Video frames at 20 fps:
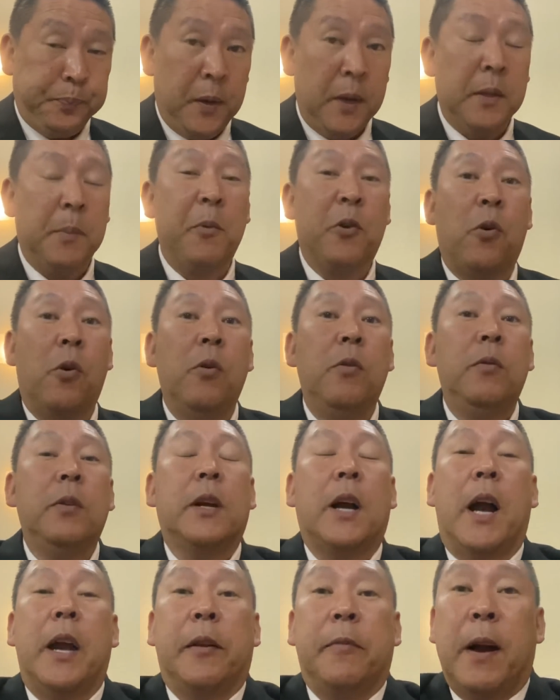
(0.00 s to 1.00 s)
でも今
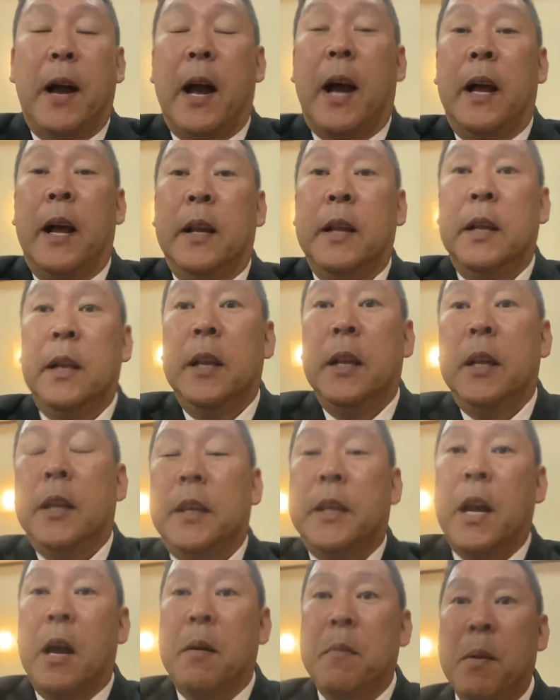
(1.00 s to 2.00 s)
回は、
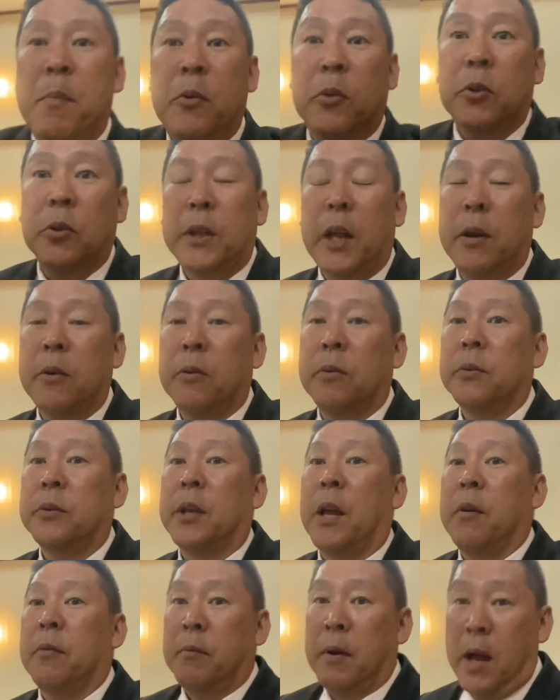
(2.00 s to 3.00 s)
山本太郎
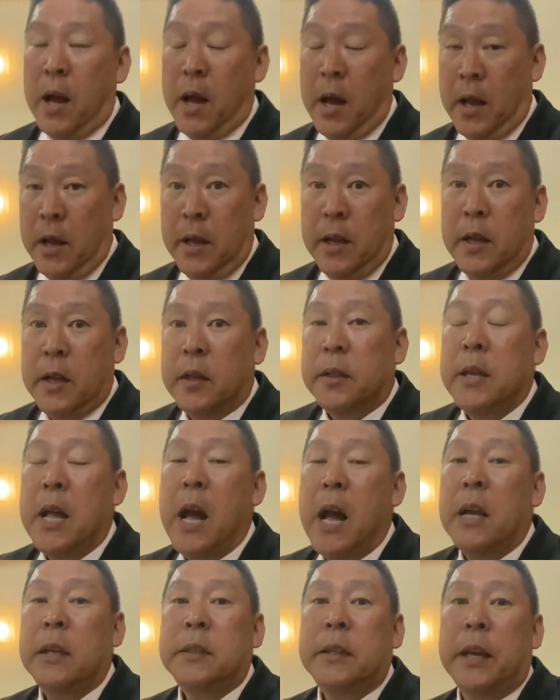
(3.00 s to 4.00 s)
さんは、
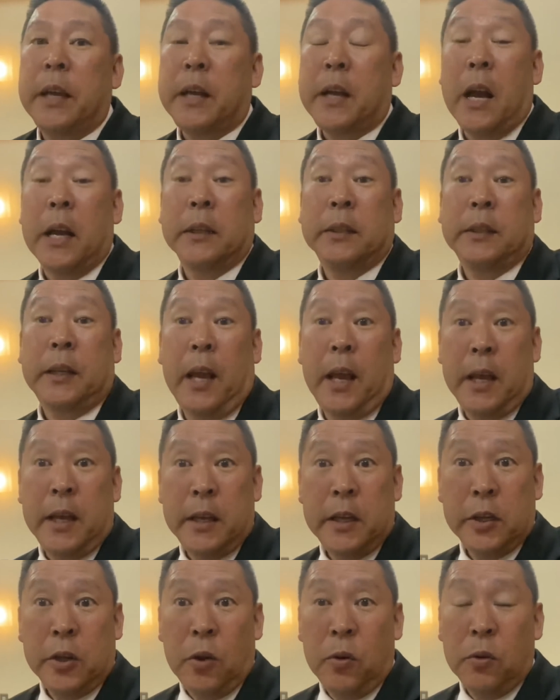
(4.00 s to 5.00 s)
なぜか選
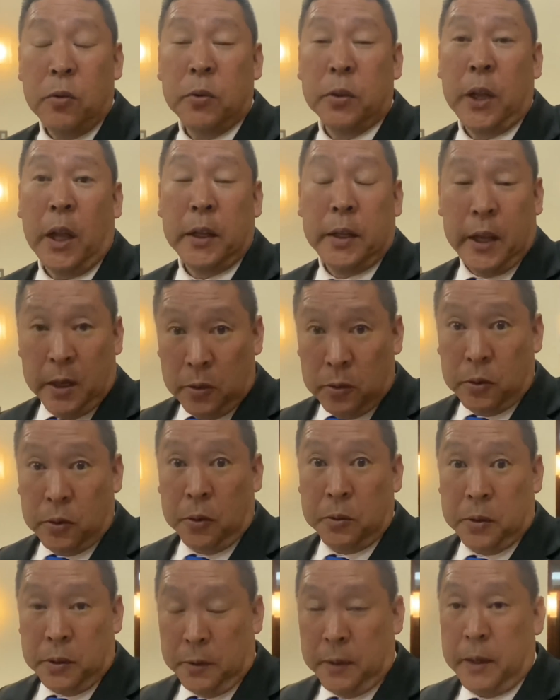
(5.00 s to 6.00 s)
挙区で出ると
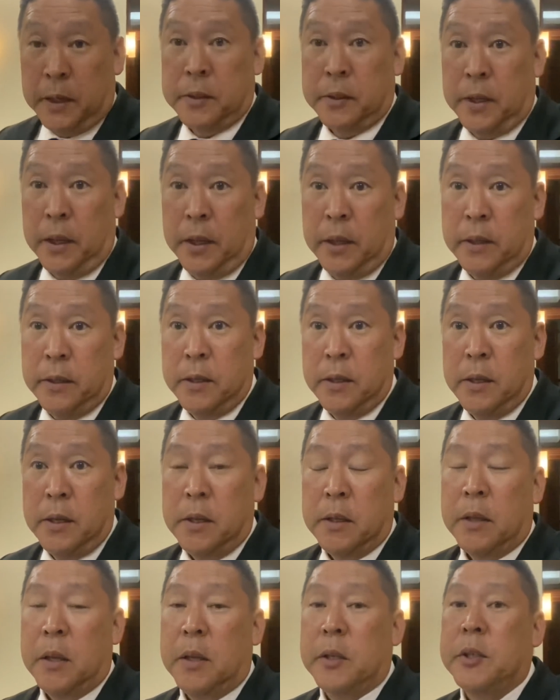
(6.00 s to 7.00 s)
言ってるわけですね。
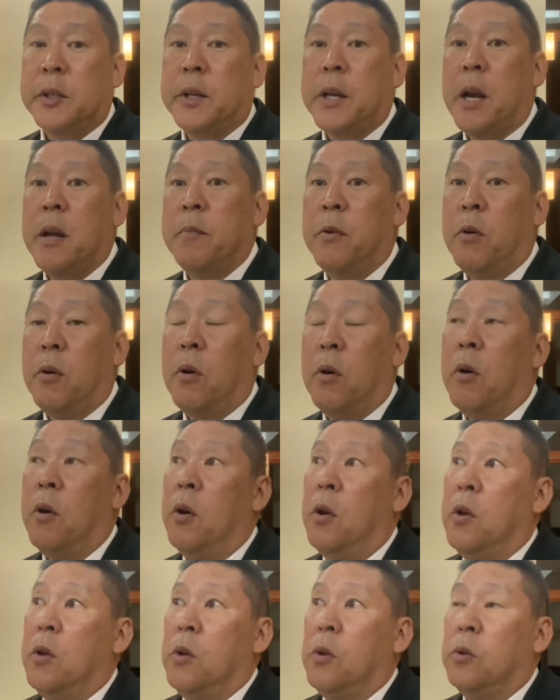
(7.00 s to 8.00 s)
で、しかも、
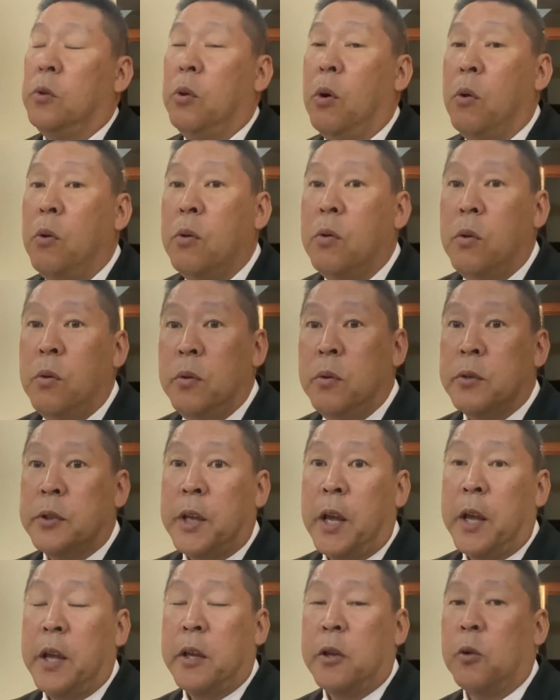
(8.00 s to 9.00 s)
どこの
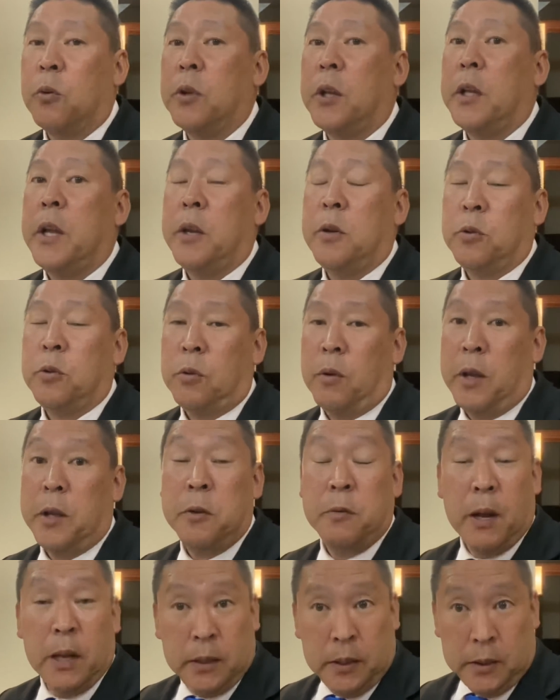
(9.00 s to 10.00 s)
選挙区で出るとは
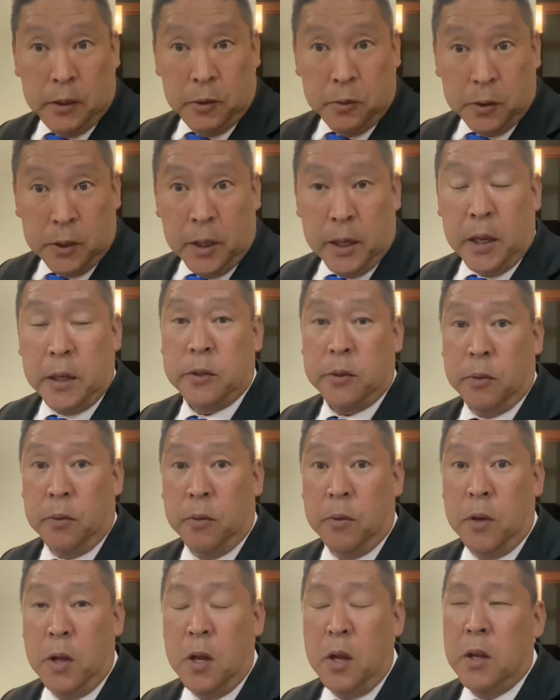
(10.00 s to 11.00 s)
言わ、言ってないんです
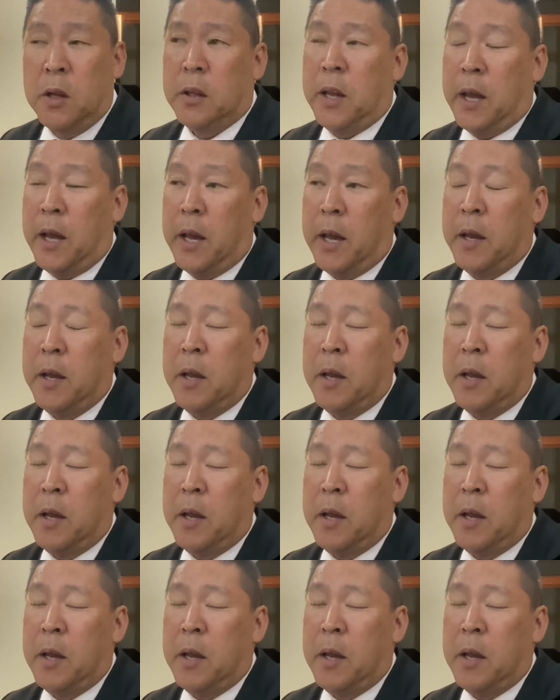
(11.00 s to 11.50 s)
よ。で、